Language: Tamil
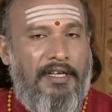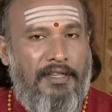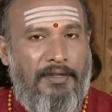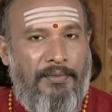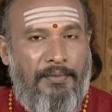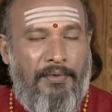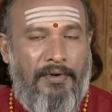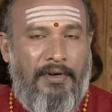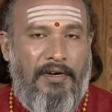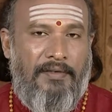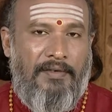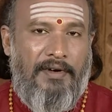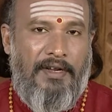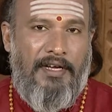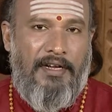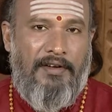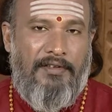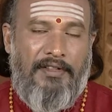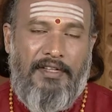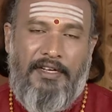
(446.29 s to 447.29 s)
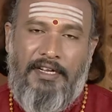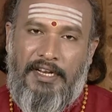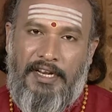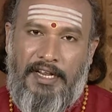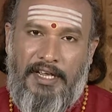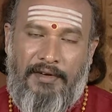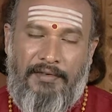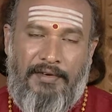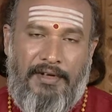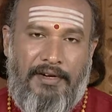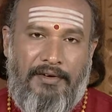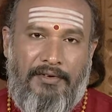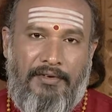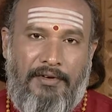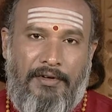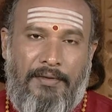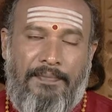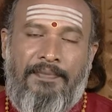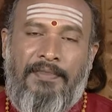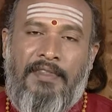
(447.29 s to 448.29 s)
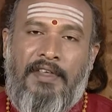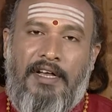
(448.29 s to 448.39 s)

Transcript: இது போன்ற வழிகள் வந்து நிறையா வரக்கூடும்